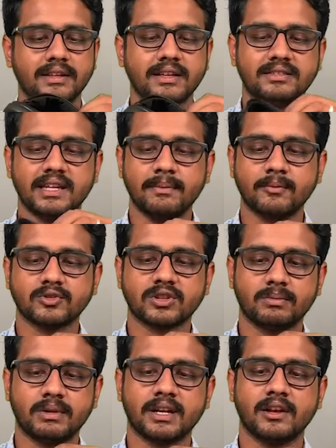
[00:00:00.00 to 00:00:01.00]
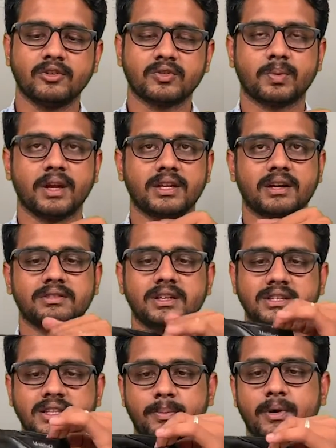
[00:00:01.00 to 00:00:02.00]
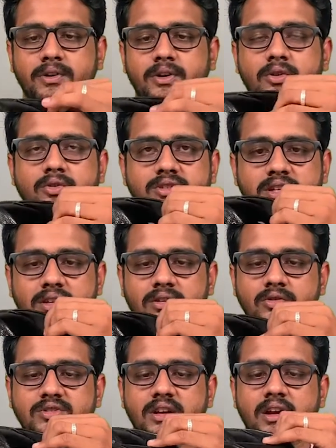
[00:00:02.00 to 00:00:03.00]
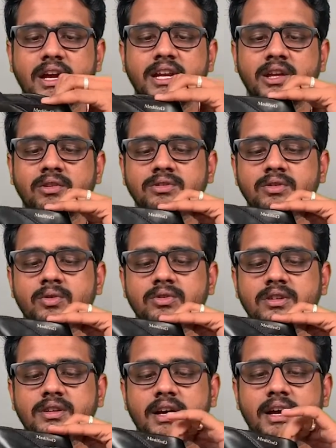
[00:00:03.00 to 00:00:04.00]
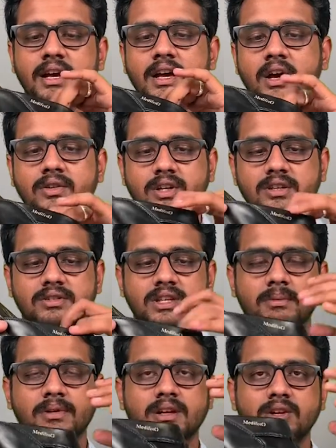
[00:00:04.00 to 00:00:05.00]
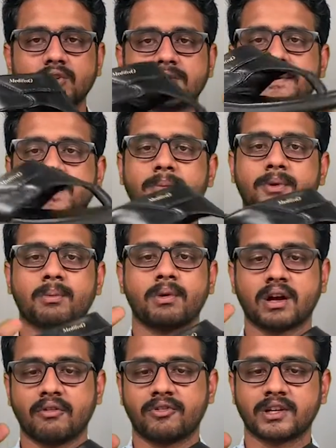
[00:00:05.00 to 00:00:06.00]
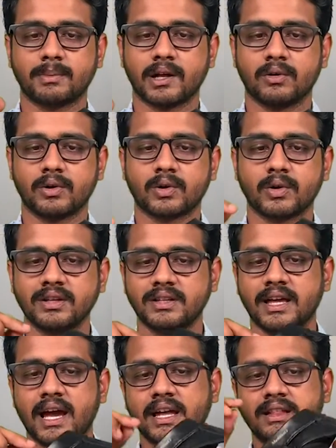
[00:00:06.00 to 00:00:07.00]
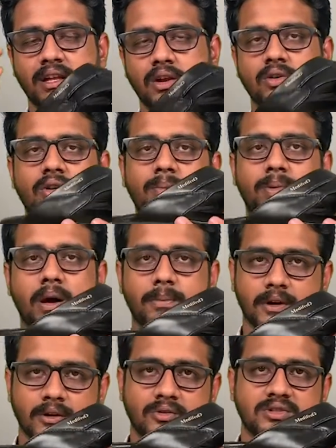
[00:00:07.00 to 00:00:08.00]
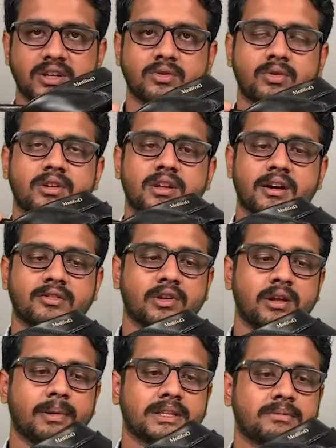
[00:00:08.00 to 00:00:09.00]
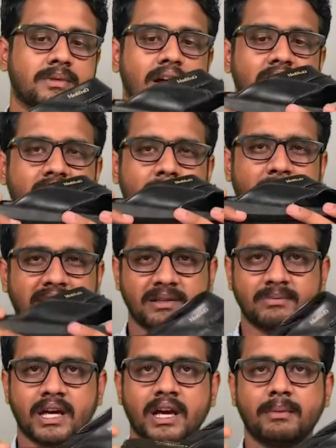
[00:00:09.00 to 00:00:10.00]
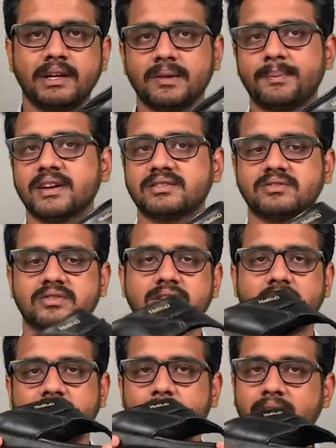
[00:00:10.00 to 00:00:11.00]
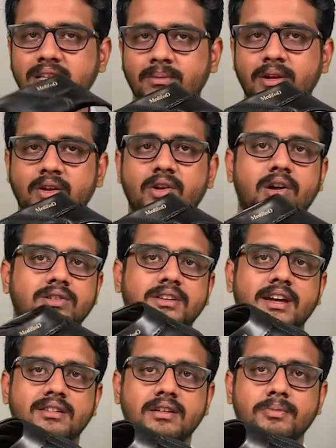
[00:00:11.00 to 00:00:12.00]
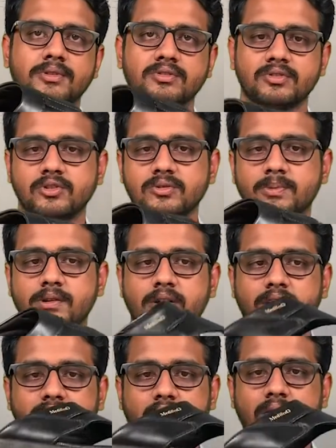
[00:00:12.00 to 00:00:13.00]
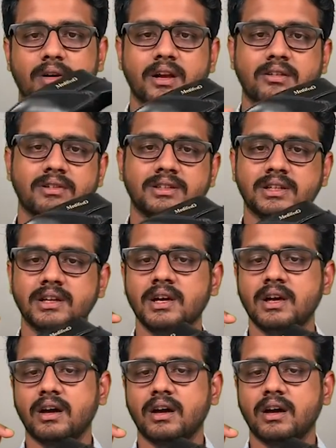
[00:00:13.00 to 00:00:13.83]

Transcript: அதே சேம் குஷன் மெட்டீரியல் யூஸ் பண்ணி தான் வந்து இந்த ப்ராடக்டோட குஷன் குஷன் லைனிங் வந்து கொடுத்துருக்காங்க ஸோ இது வந்து நமக்கு யூஸ் பண்ணுறப்போ ரொம்ப கம்ஃபர்டபுளாகவும் இருக்கும் இது ஏன் இந்த அளவுக்கு ஒரு ப்ராப்பரான குஷன் கொடுக்குறாங்கன்னு சொல்லி பார்த்தோம்னா மேக்ஸிமம் டயபெட்டிக் பேஷண்ட்ஸ் வந்து அதிகமாக இந்த மாதிரி ஒரு ஆர்த்தோ கேர் ஸ்லிப்பர்ஸ் வந்து யூஸ் பண்ணுவாங்க ஸோ அவங்களுக்கு வந்து